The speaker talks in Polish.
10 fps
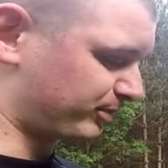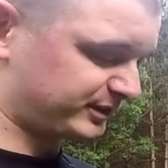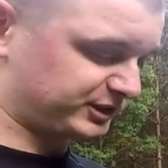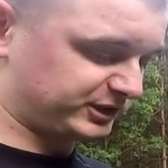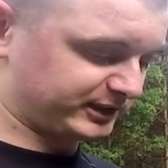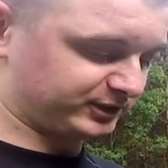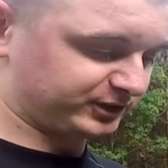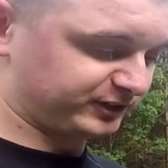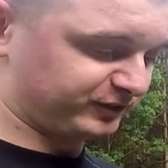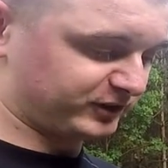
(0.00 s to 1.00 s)
prezesika, do
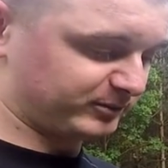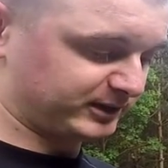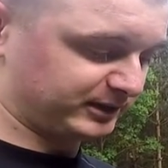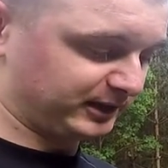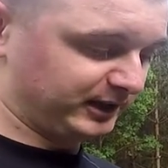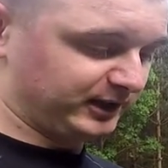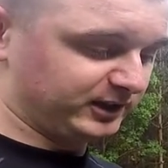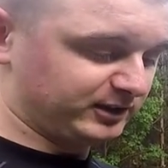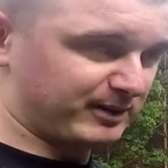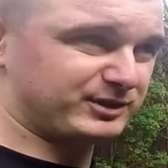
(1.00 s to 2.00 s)
tej firmy
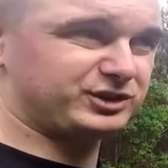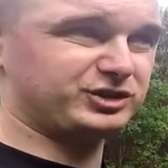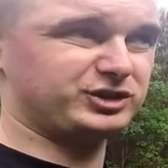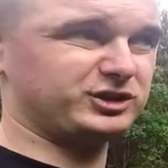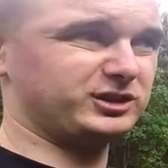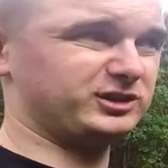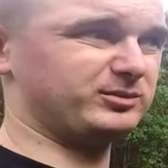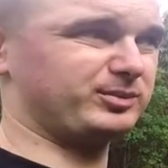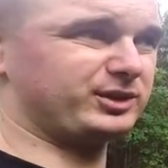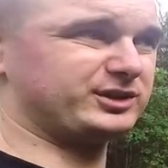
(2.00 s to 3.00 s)
i mamy
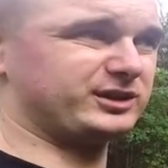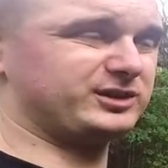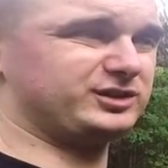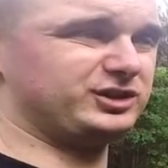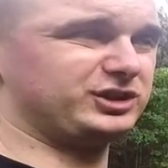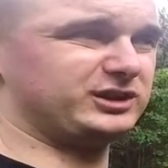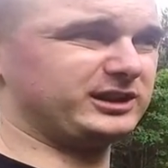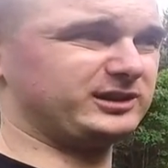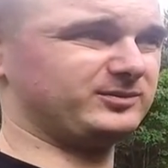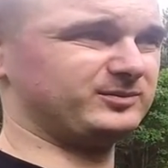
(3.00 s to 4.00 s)
30% zniżki
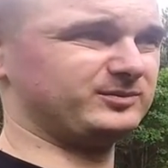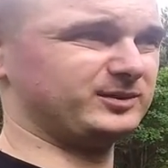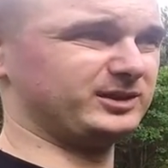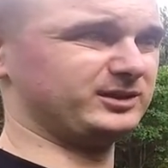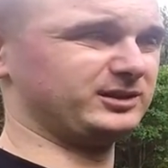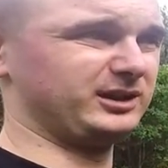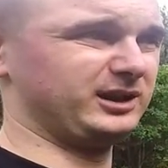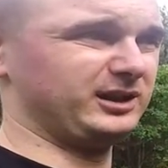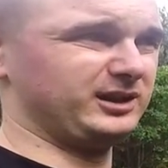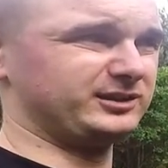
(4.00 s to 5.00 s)
na, y,
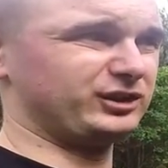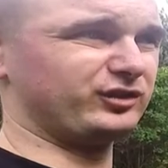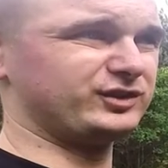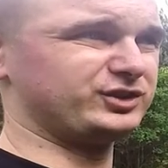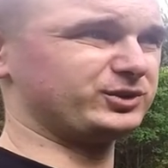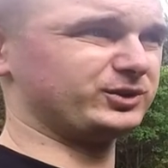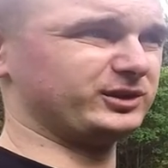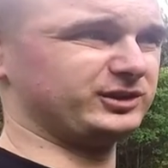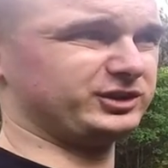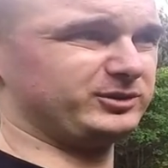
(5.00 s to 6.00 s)
na nowy strój,
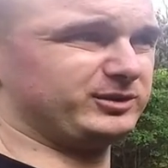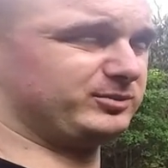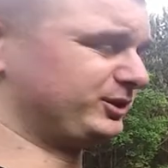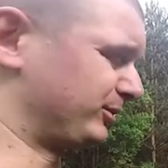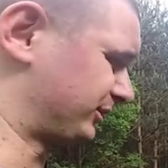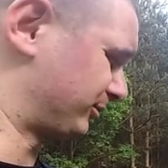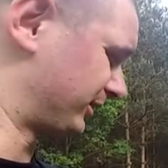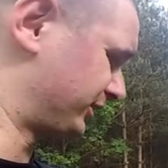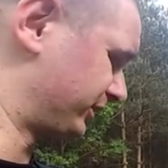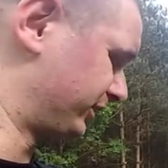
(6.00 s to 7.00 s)
jeżeli byśmy sobie
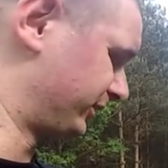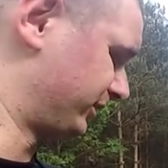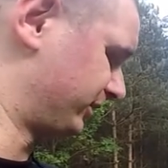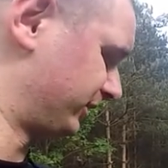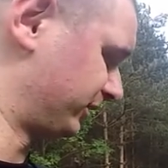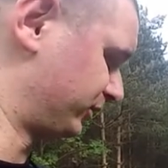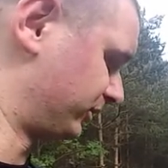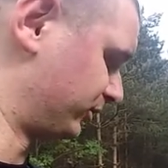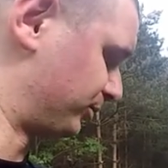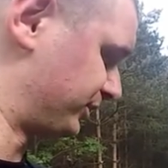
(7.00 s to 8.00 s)
chcieli y,
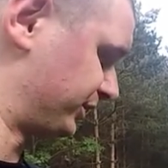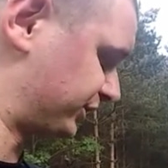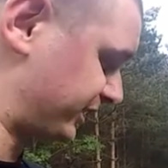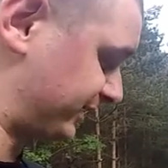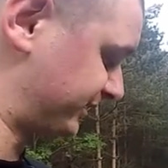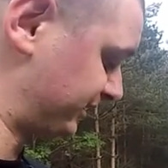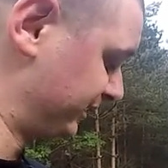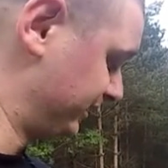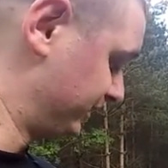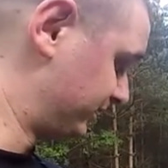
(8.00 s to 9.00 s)
kupić jeszcze raz
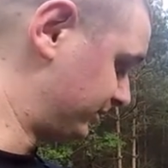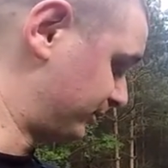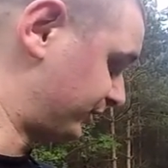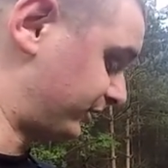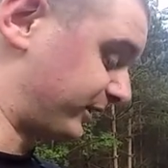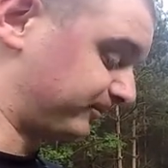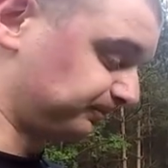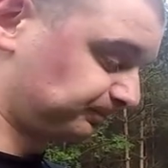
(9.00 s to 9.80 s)
motonę.